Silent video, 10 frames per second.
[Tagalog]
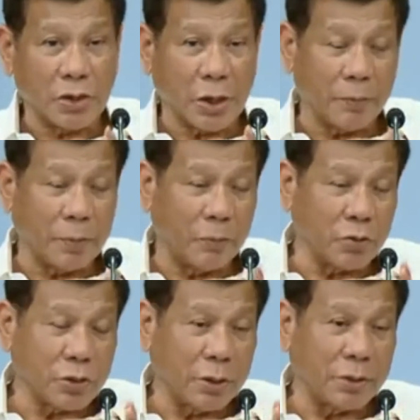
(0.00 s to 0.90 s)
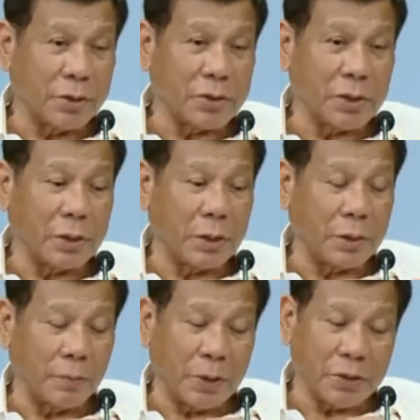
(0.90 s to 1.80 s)
from those countries, that, that the
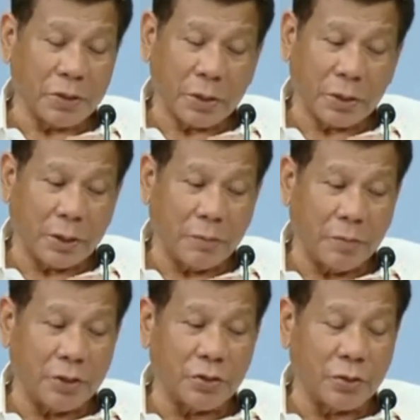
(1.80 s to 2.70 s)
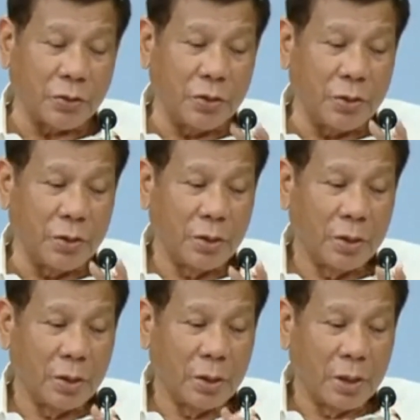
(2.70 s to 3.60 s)
places that I have mentioned,
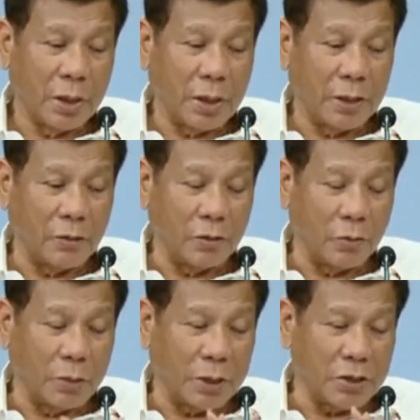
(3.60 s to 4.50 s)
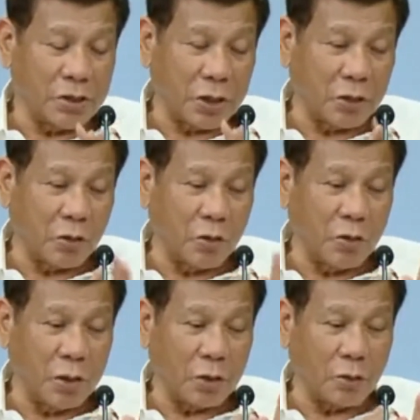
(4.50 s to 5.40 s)
uh, yun yung mga stricto,
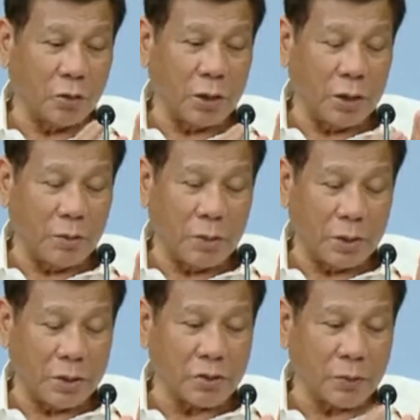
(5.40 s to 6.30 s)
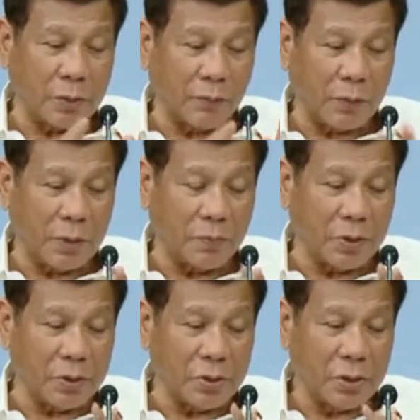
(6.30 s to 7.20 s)
itong the, the rest of the Philippines,
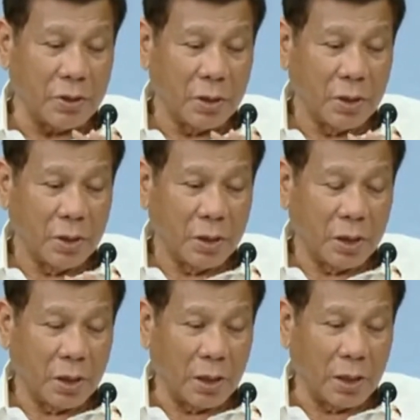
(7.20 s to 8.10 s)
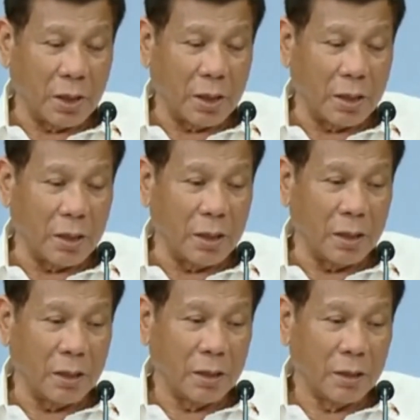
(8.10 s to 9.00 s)
uh,
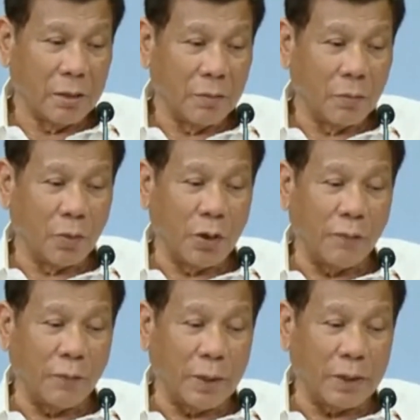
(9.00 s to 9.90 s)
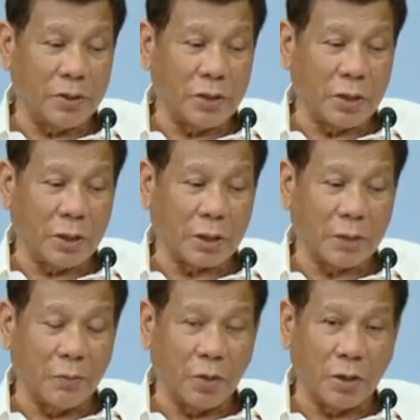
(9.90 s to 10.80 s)
Modified General
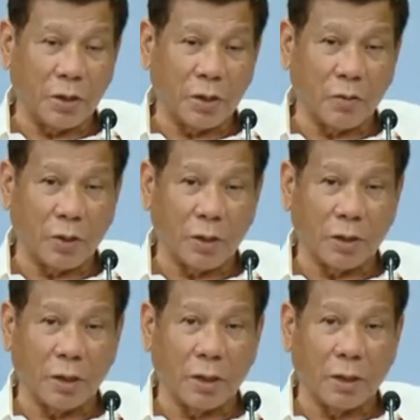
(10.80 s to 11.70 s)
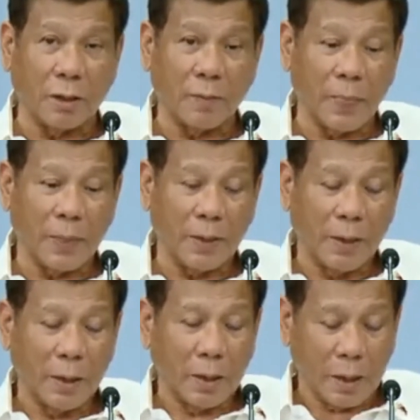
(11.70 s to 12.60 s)
Community Quarantine lang.
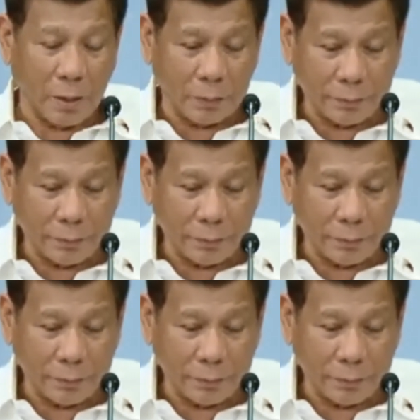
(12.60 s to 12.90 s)
Now,